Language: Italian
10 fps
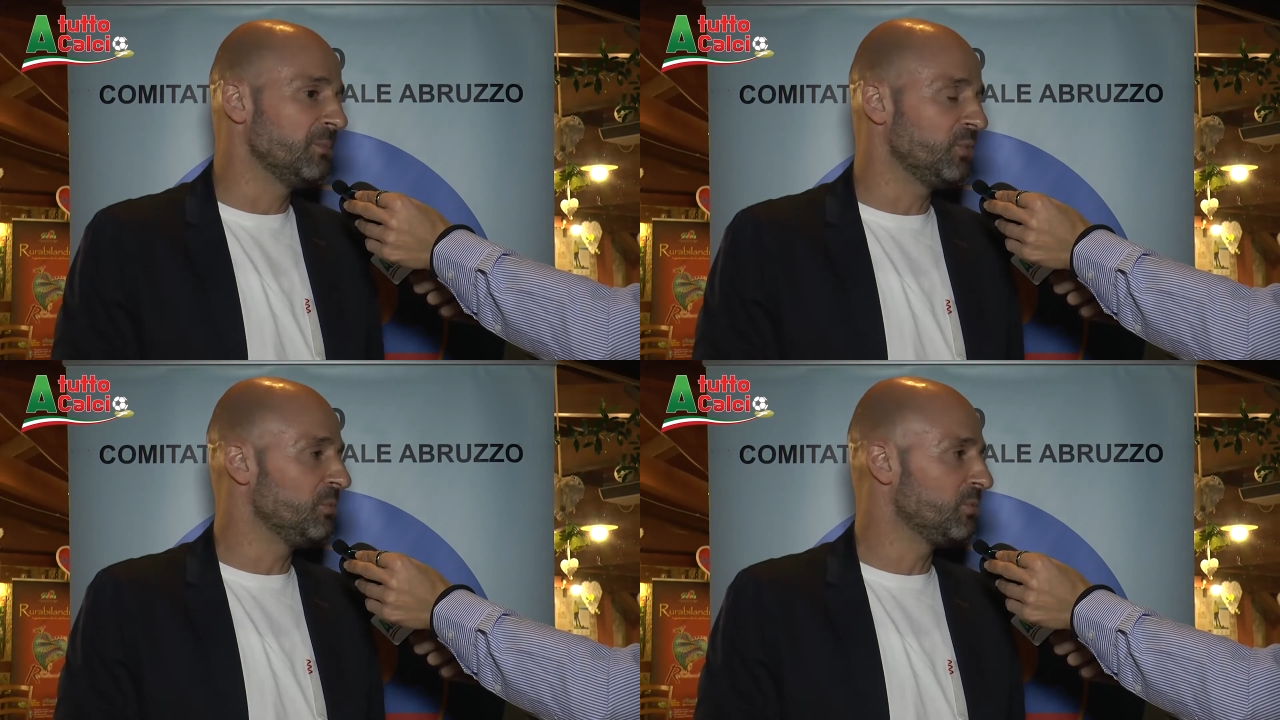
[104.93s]

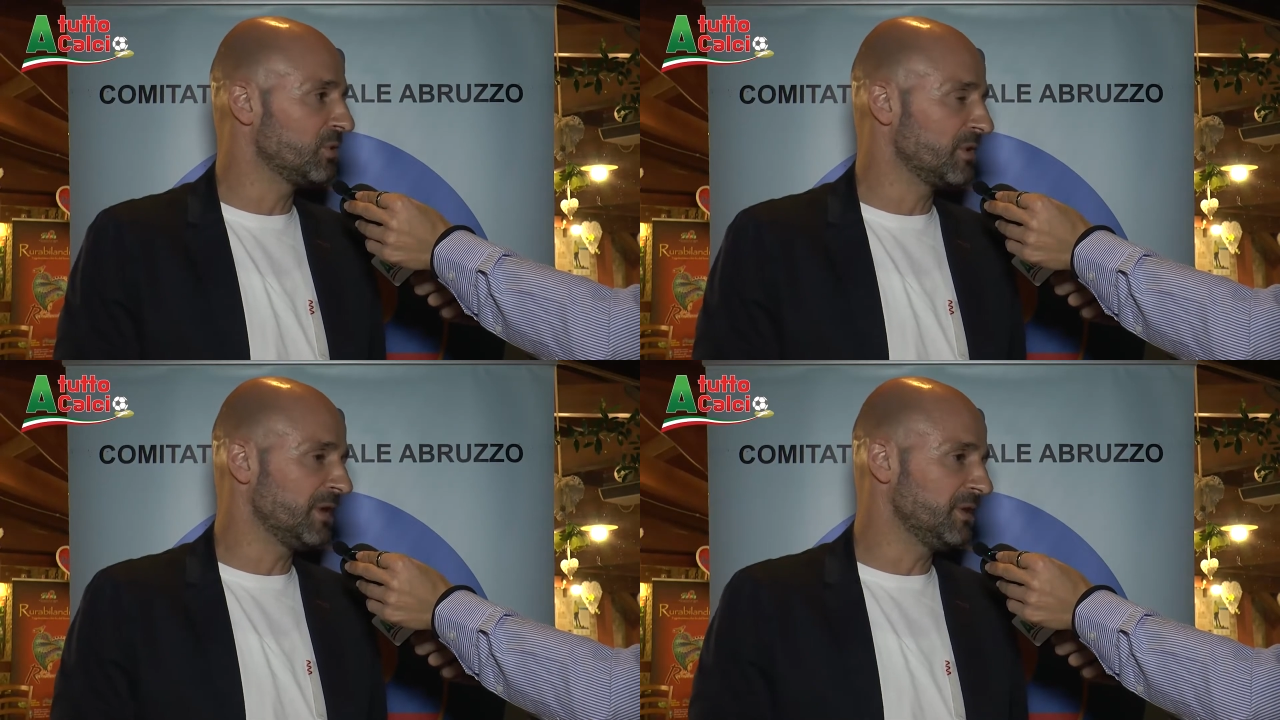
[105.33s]
più
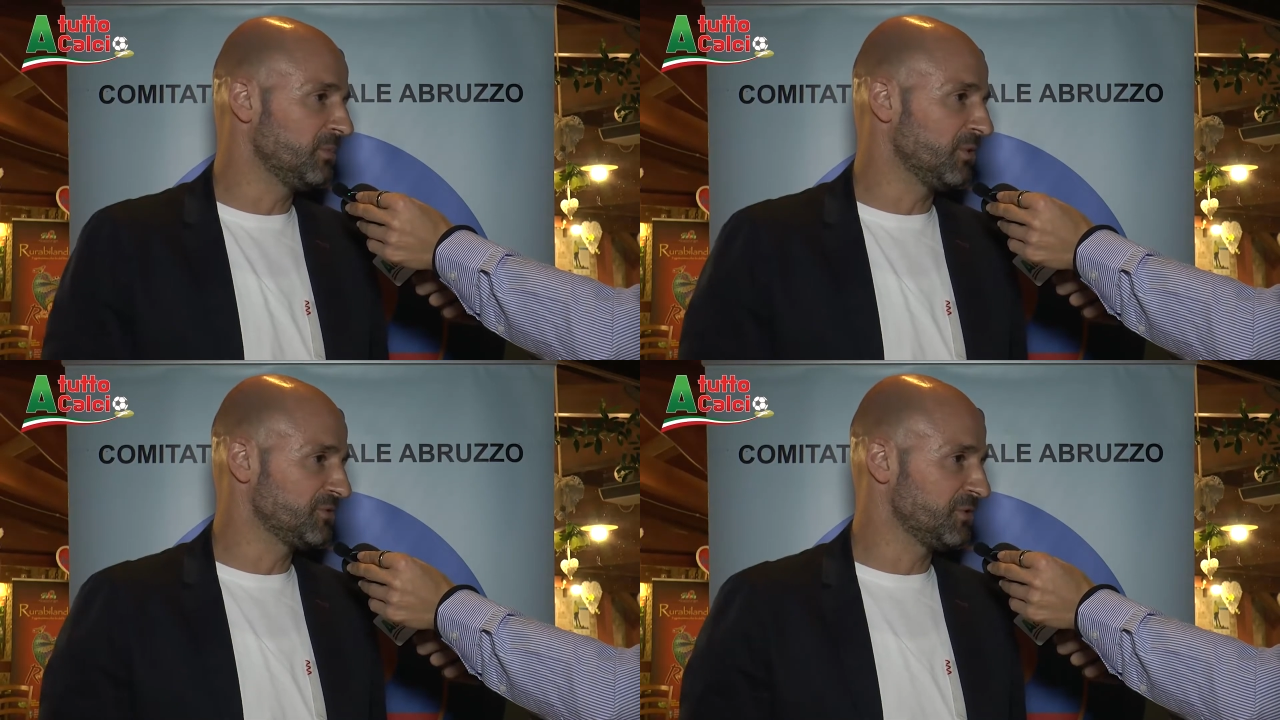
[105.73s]
importanti
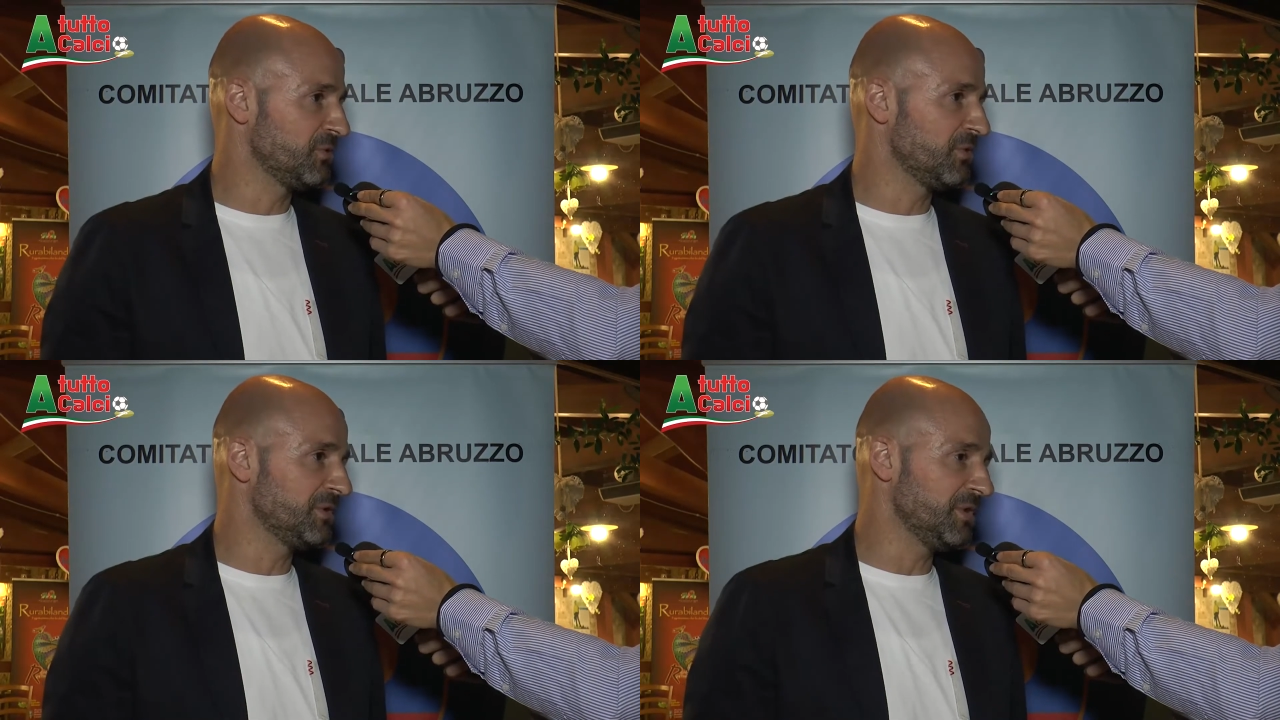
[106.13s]

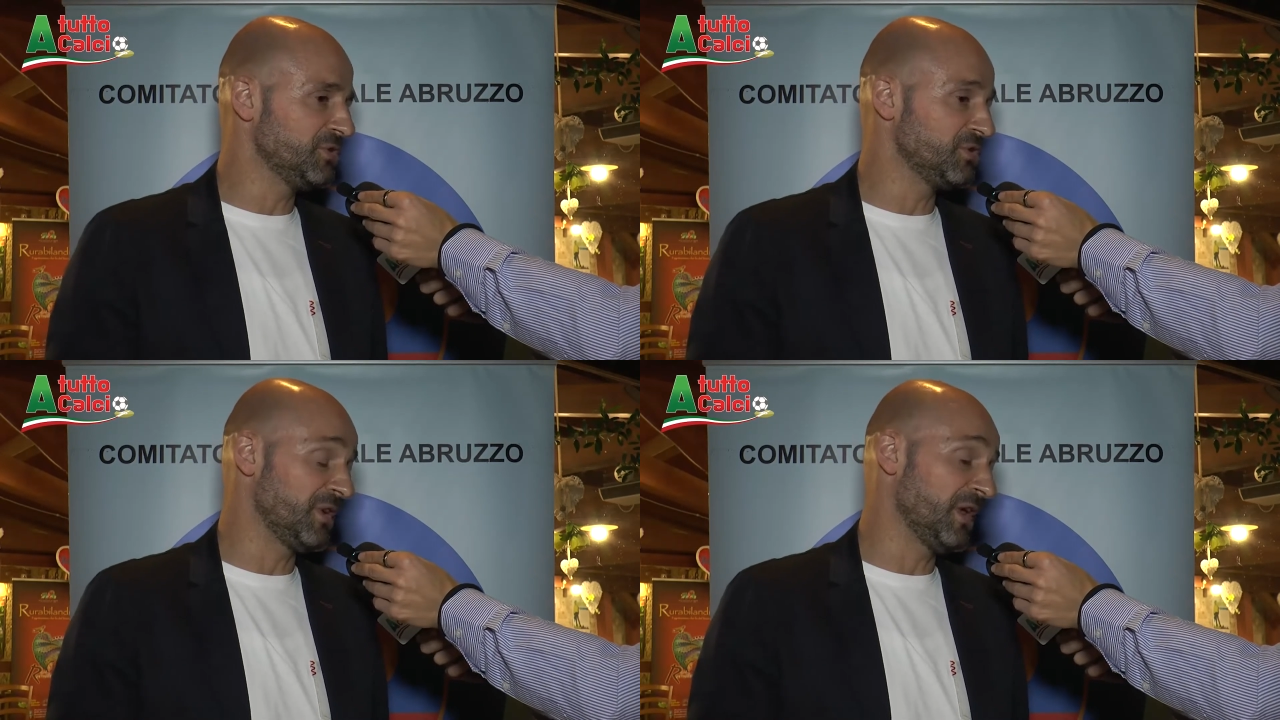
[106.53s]
possano
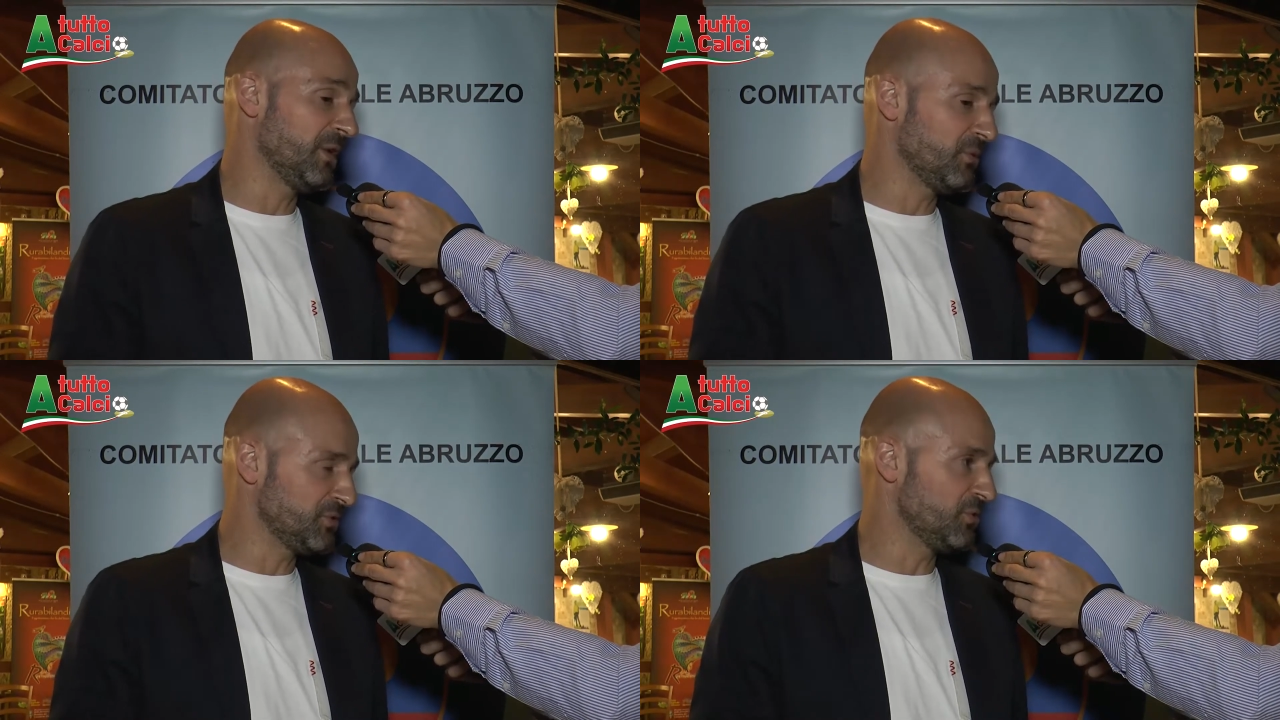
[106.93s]
attingerle
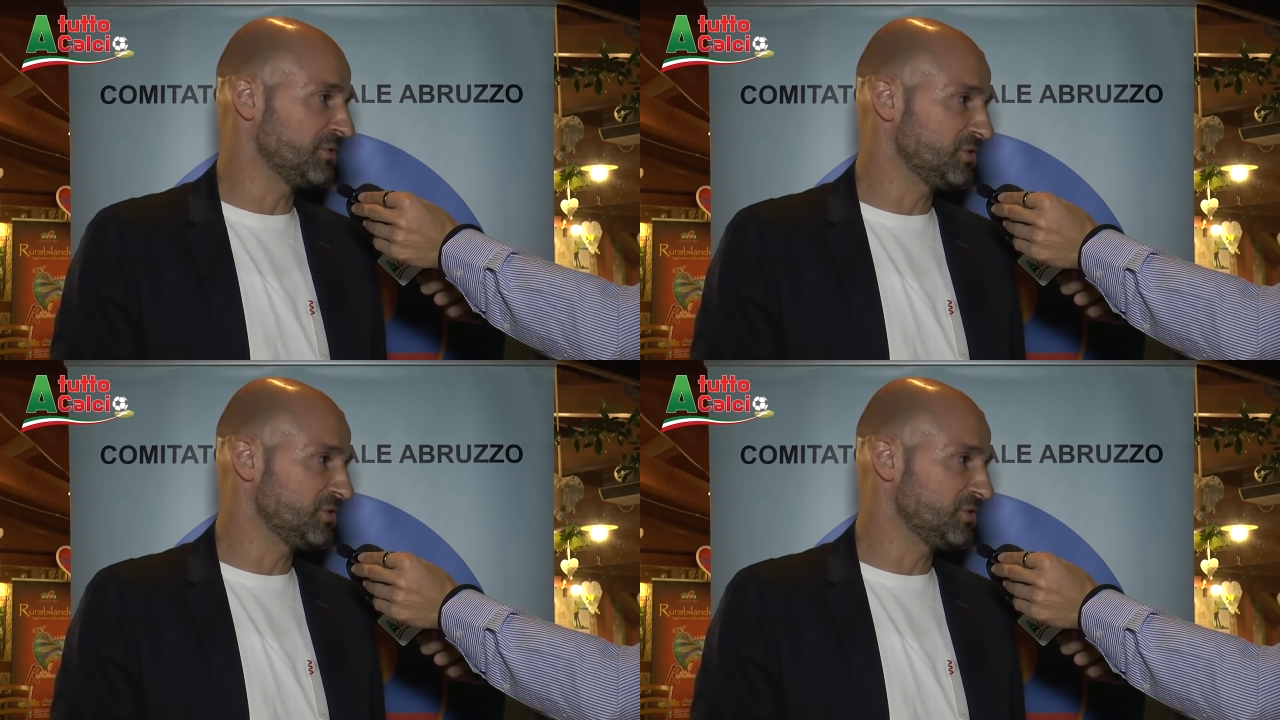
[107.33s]
e questo è